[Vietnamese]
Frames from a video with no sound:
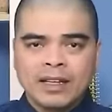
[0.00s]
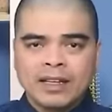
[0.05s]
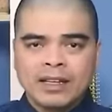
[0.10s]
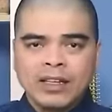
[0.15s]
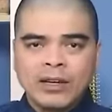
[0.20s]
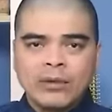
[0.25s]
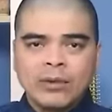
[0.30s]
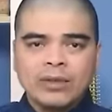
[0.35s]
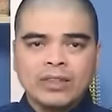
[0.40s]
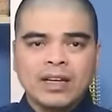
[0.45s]

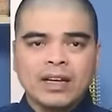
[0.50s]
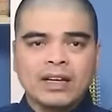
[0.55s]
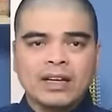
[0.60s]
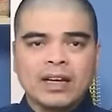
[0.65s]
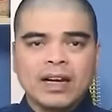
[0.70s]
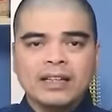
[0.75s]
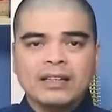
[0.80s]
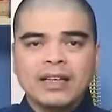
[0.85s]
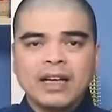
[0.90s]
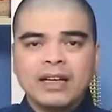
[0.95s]
nếu có thể
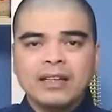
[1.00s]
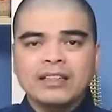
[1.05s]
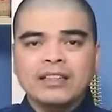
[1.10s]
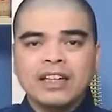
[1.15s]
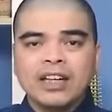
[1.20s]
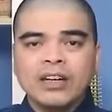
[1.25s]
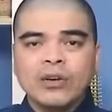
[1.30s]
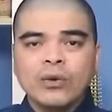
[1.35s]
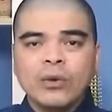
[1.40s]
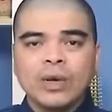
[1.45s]
khai thác
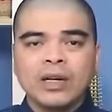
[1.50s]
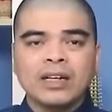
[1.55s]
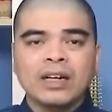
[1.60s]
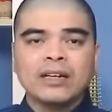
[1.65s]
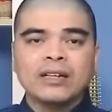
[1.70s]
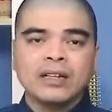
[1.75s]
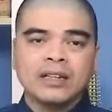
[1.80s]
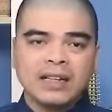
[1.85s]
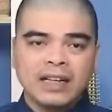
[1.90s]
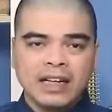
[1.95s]
những cái nguồn
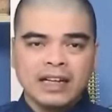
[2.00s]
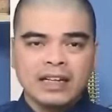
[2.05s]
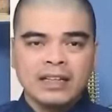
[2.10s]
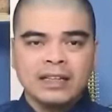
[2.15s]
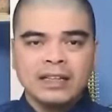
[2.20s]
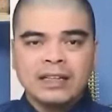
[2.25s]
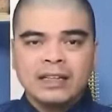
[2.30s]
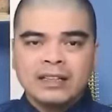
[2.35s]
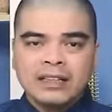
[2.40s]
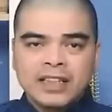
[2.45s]
năng lượng này
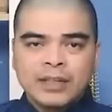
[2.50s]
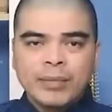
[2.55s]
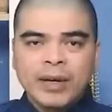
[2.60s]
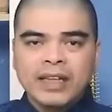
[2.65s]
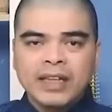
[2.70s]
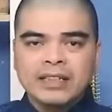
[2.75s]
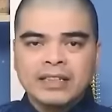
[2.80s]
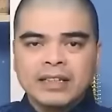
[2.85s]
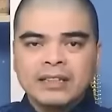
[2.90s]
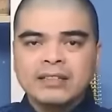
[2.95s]
thì
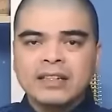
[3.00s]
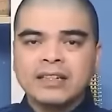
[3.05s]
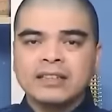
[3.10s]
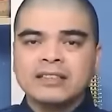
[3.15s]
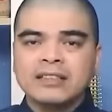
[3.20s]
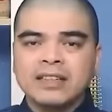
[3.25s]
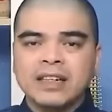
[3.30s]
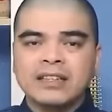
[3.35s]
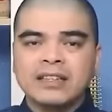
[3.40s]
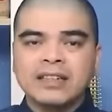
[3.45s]
bạn sẽ
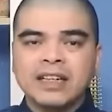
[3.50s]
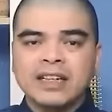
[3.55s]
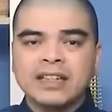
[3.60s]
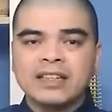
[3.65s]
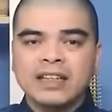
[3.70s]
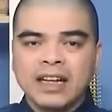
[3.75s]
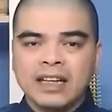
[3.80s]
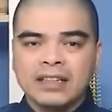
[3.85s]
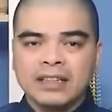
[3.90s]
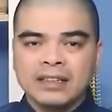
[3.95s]
dần dần
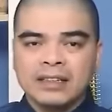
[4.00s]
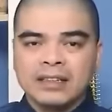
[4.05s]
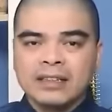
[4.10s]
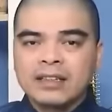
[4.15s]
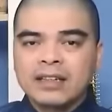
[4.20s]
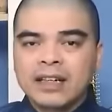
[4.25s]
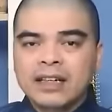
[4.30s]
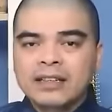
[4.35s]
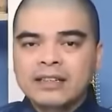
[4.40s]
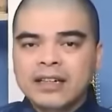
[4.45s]
hình thành
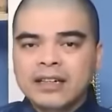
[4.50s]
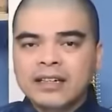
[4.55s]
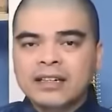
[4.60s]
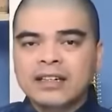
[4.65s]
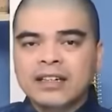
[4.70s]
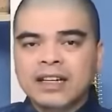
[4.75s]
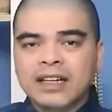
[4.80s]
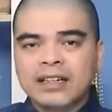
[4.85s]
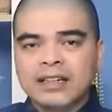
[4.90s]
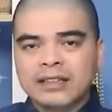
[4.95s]
những cái nhân
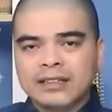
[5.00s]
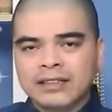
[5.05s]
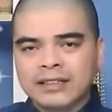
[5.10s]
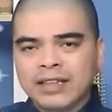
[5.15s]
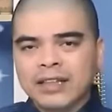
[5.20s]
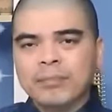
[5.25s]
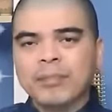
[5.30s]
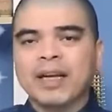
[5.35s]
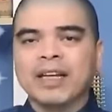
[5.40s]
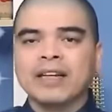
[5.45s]
cách
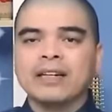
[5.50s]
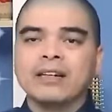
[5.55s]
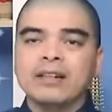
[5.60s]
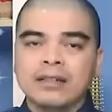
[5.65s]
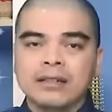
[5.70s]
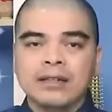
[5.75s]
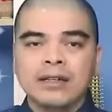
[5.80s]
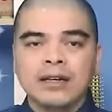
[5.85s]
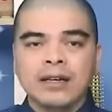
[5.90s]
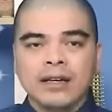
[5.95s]
sắc bén
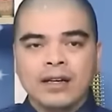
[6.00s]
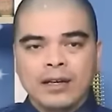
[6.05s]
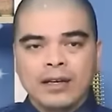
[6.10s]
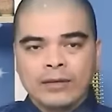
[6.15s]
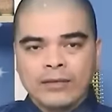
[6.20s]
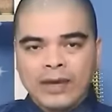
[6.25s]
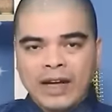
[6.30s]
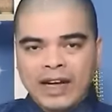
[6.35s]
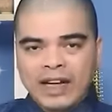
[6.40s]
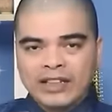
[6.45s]
hơn
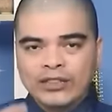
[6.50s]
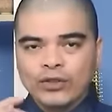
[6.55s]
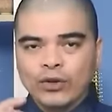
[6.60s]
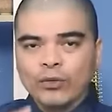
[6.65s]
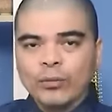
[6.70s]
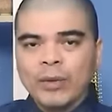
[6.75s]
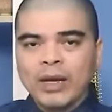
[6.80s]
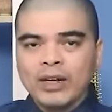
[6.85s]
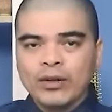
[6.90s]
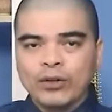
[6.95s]
và cái
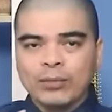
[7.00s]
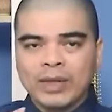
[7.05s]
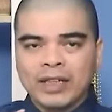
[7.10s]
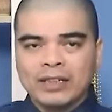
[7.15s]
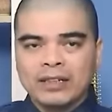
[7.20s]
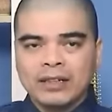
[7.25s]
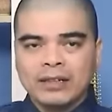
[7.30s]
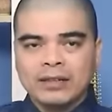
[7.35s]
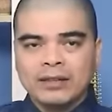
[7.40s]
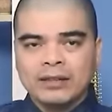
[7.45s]
số mệnh của
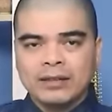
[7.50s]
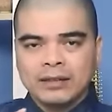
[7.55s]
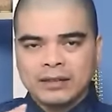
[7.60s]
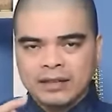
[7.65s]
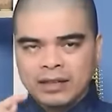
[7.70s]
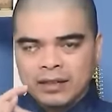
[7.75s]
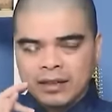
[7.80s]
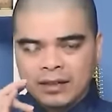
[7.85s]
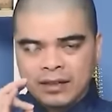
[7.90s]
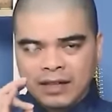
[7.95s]
bản thân
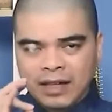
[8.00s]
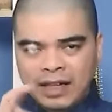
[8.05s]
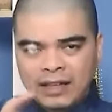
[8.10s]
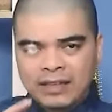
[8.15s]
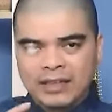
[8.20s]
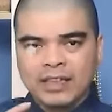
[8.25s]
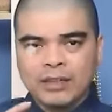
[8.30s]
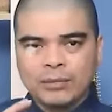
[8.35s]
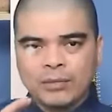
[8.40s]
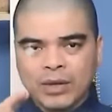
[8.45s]
sẽ được cải
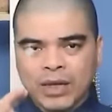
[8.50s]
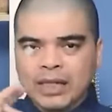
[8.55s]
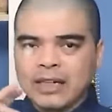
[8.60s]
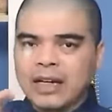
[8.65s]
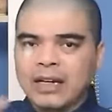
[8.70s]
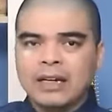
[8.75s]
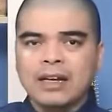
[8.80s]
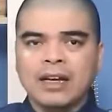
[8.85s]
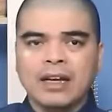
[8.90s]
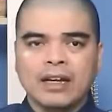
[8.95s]
thiện một cách
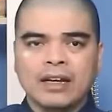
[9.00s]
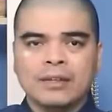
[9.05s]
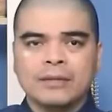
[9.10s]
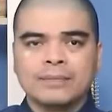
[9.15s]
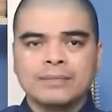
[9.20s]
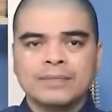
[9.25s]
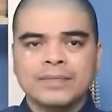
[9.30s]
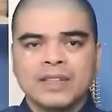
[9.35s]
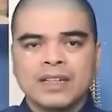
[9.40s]
đáng kể.